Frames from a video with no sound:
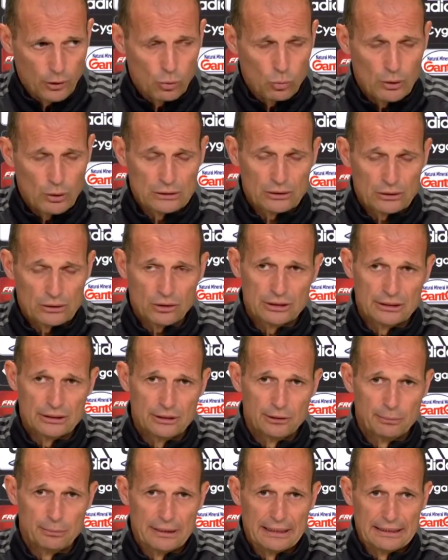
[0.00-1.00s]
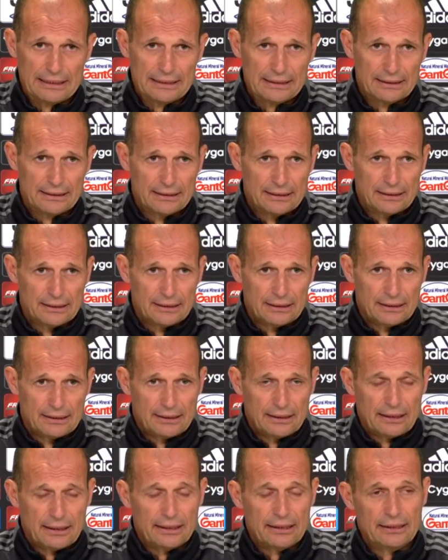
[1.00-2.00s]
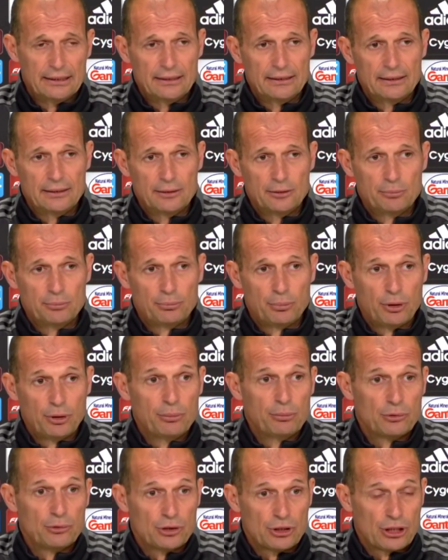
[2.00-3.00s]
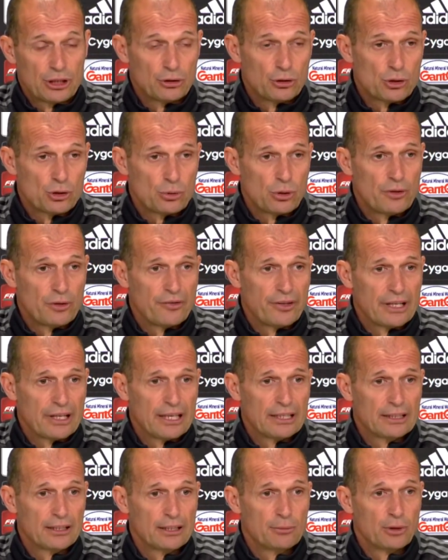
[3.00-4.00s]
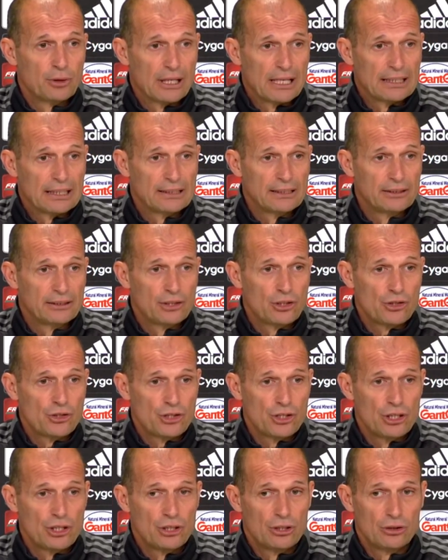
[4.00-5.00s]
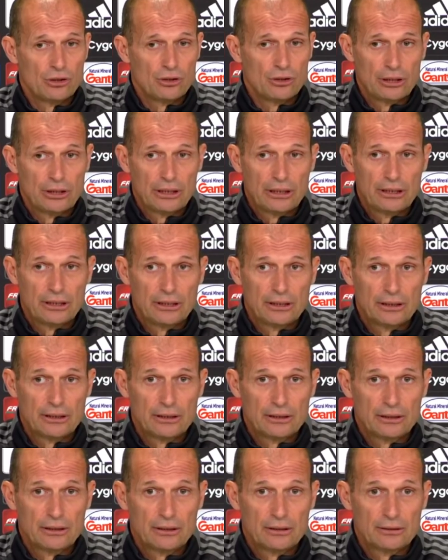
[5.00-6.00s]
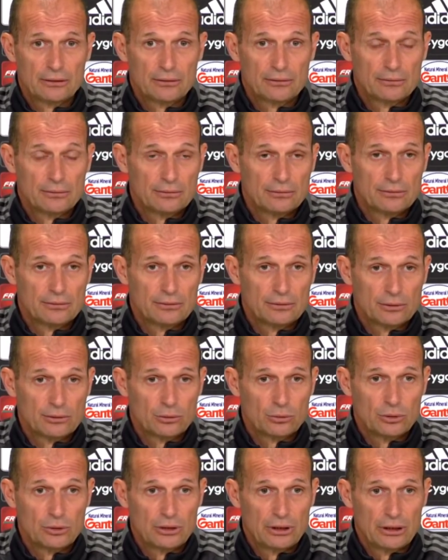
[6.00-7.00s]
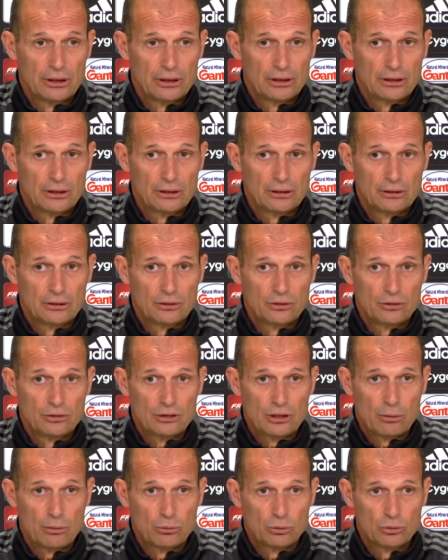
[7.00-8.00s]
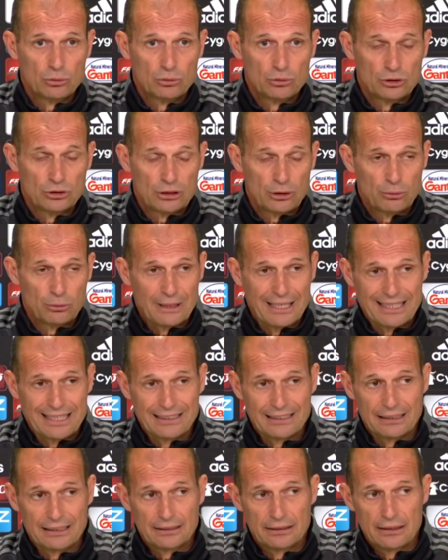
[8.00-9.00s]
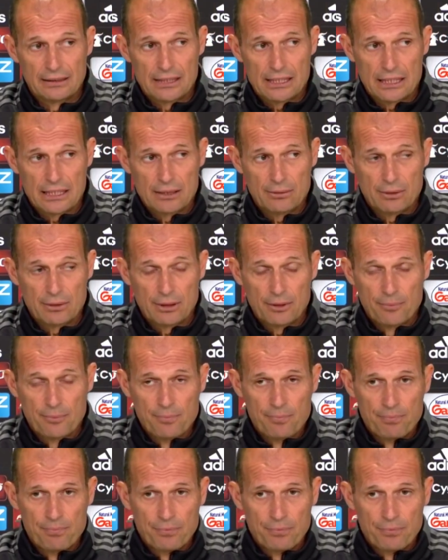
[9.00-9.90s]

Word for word: quattro settimane, e poi ci saranno gli squalificati Morata e De Ciglio, e quindi siamo, non siamo neanche tantissimi.